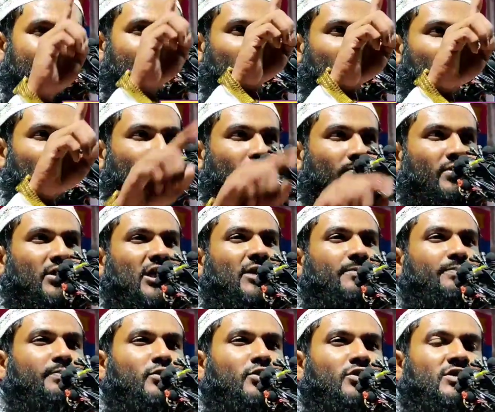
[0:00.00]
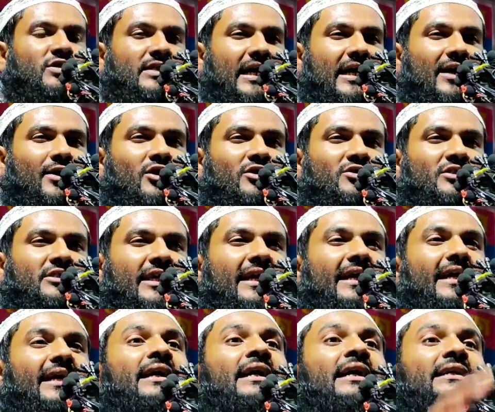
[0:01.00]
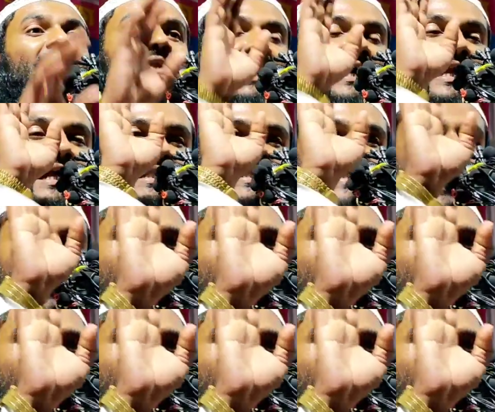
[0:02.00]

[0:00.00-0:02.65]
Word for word: এক নম্বরে পুরস্কার হচ্ছে তারা